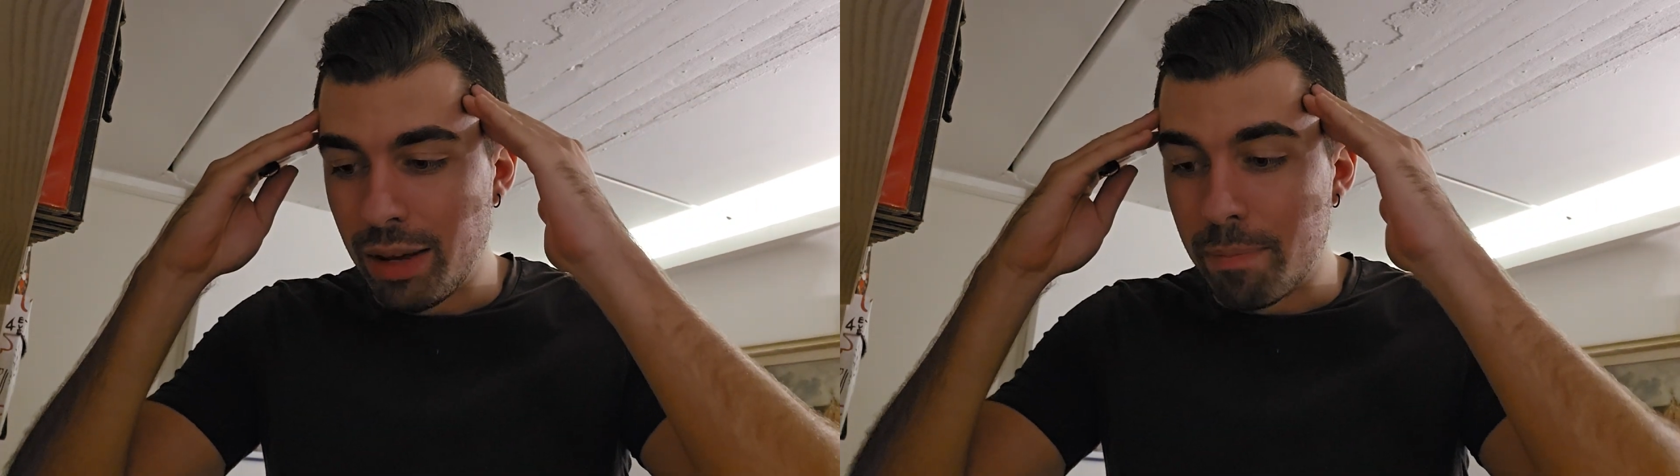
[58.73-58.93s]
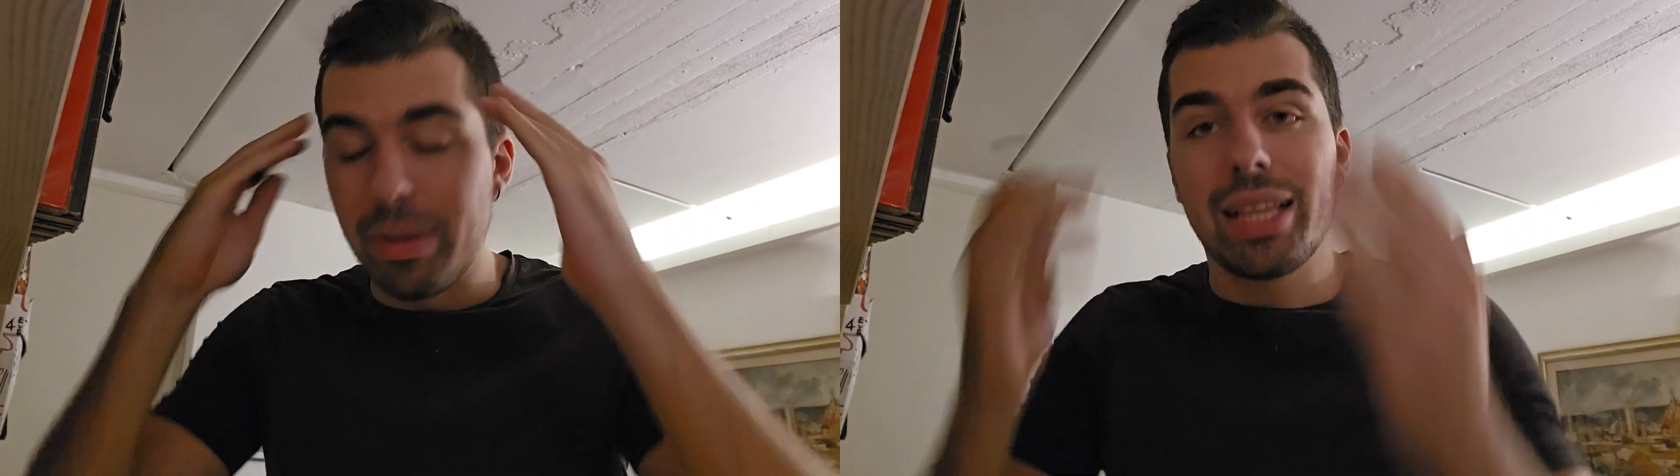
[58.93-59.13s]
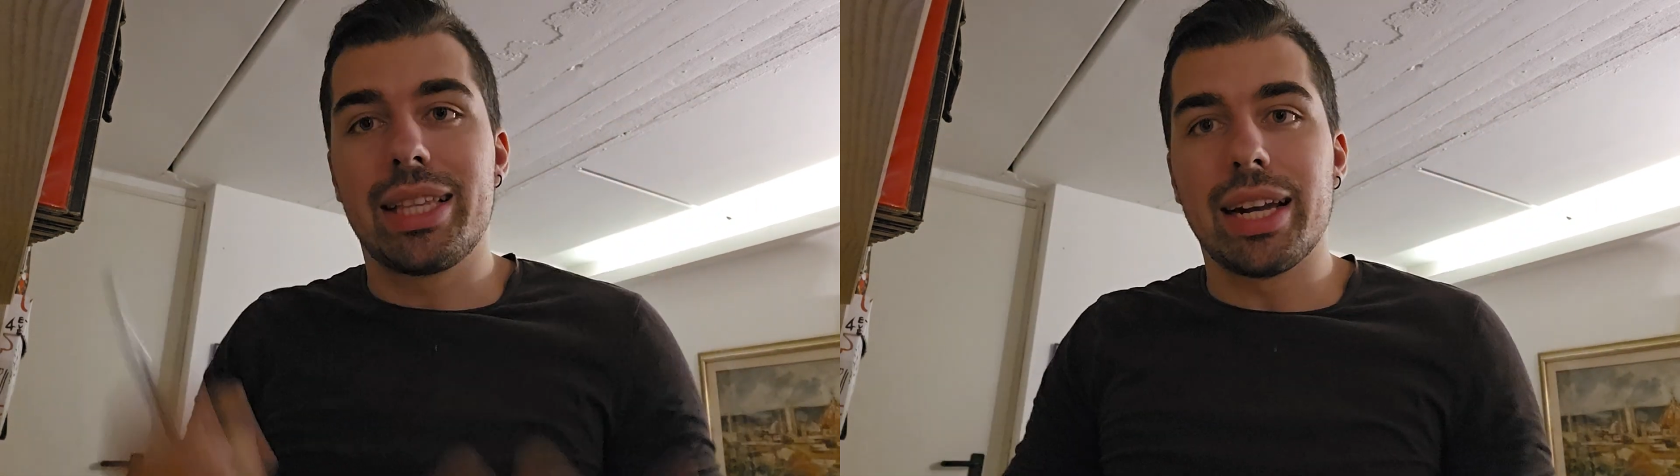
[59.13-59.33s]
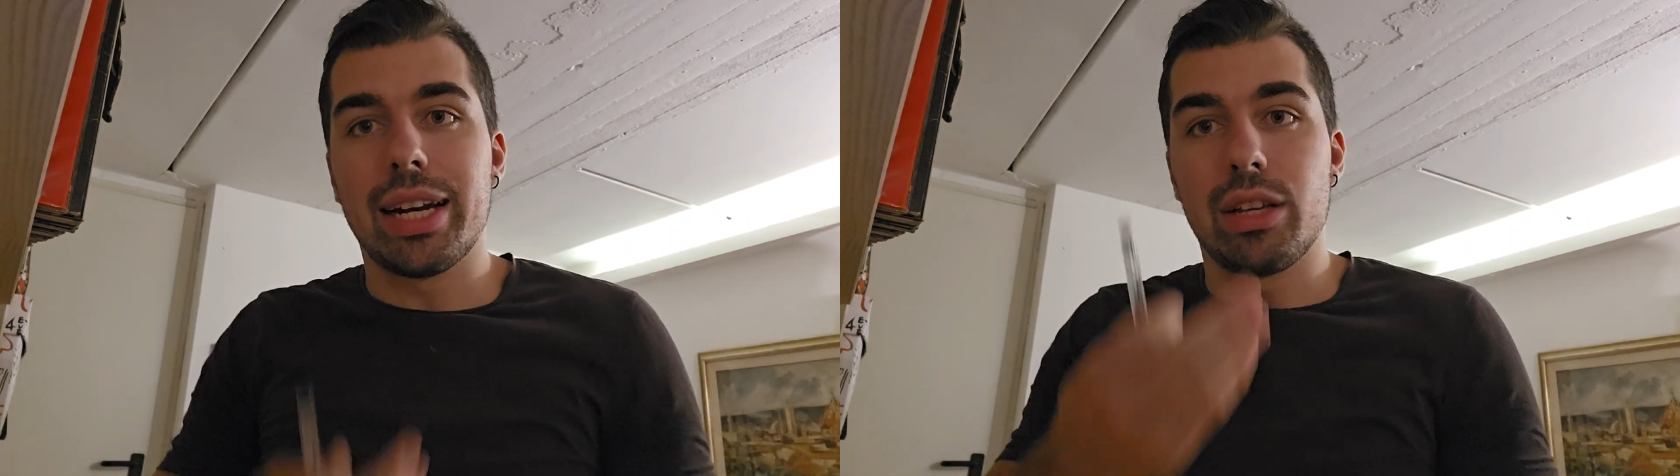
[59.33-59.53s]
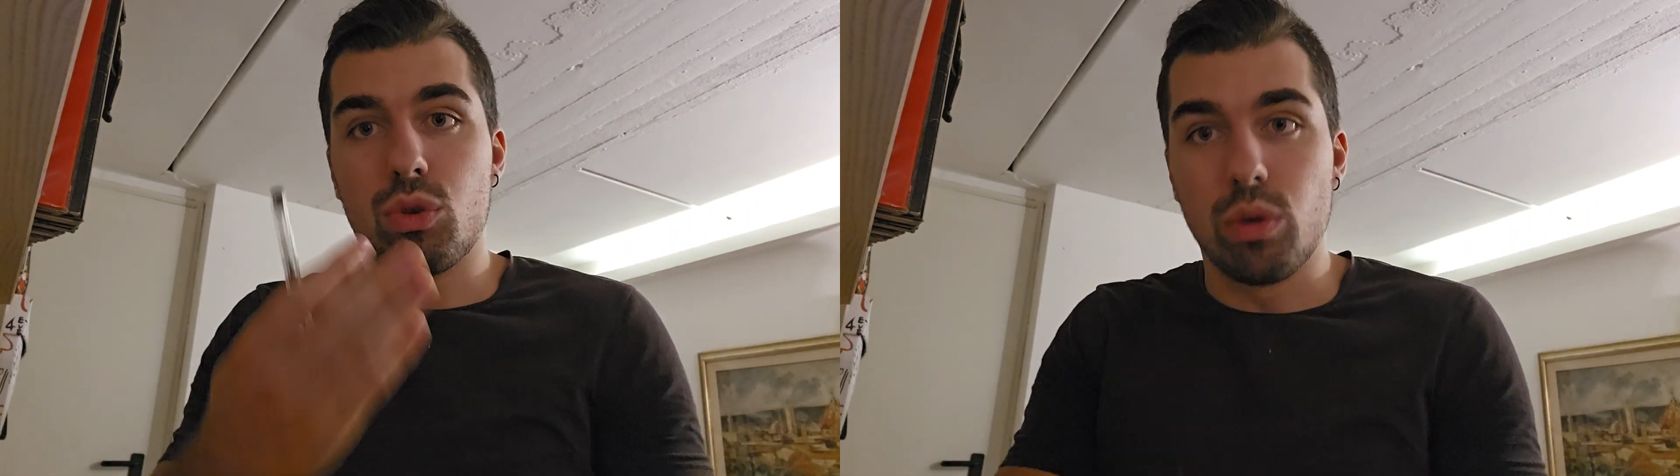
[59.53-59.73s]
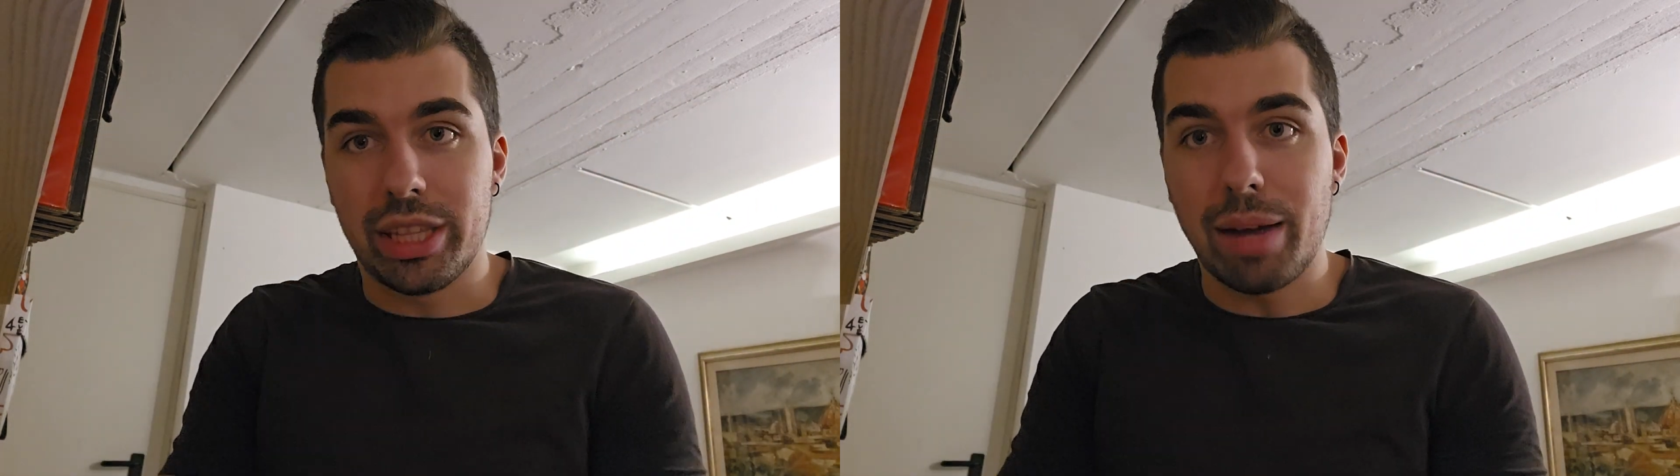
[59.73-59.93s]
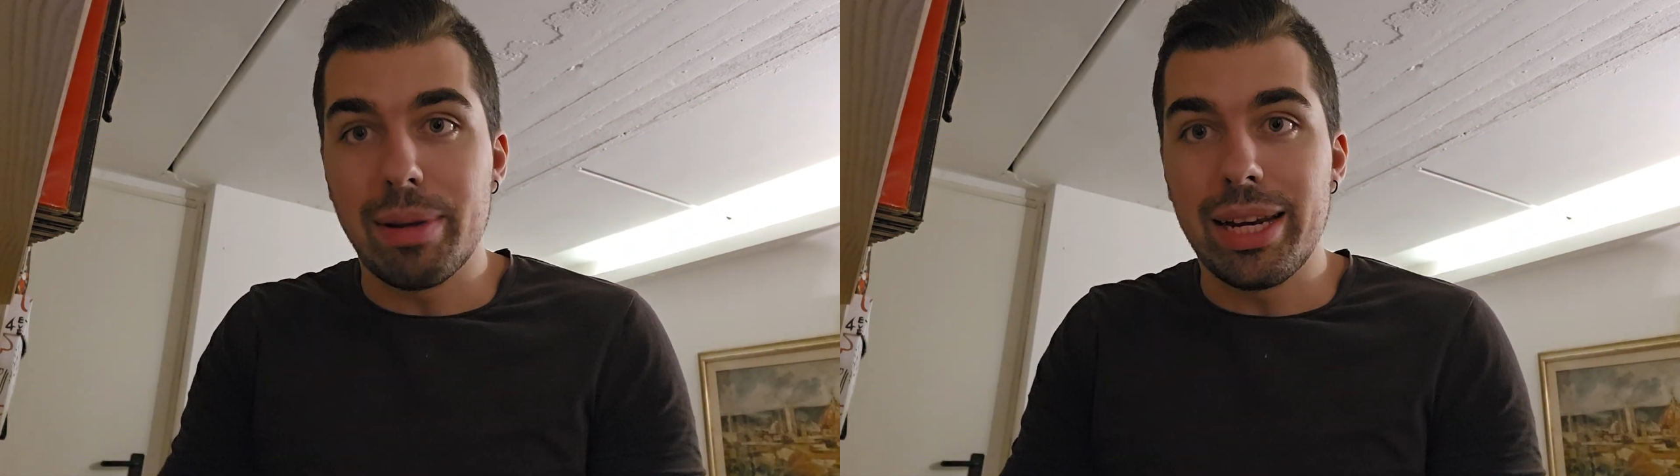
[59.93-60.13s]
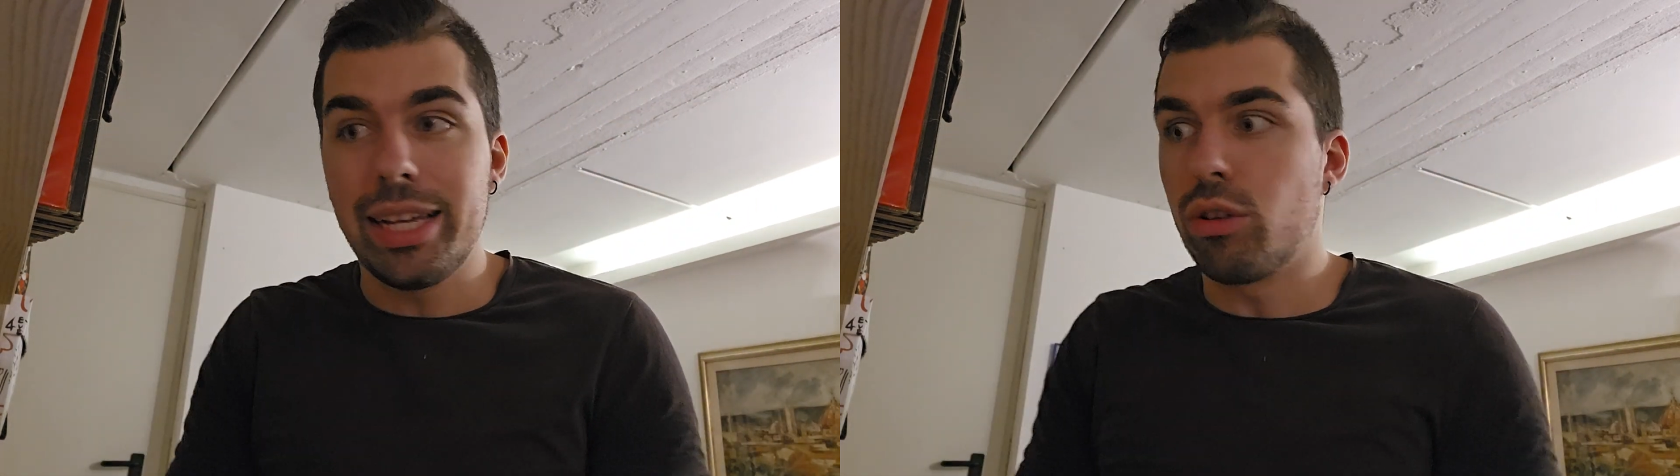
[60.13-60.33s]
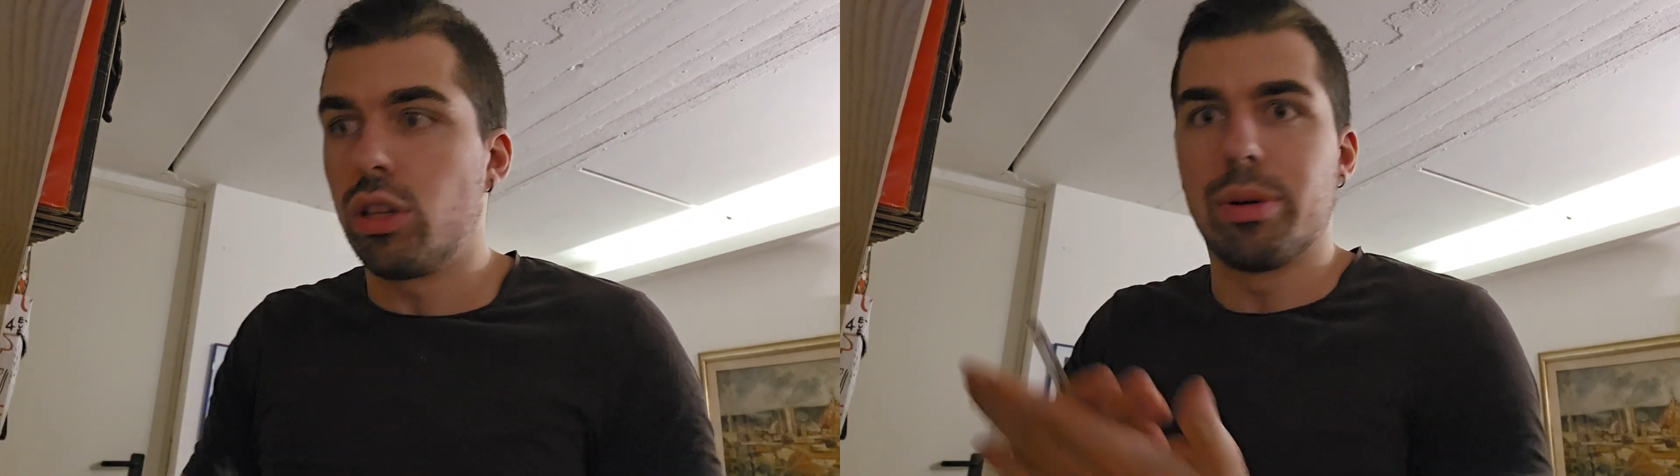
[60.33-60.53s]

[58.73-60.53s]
metterle sul tabellino di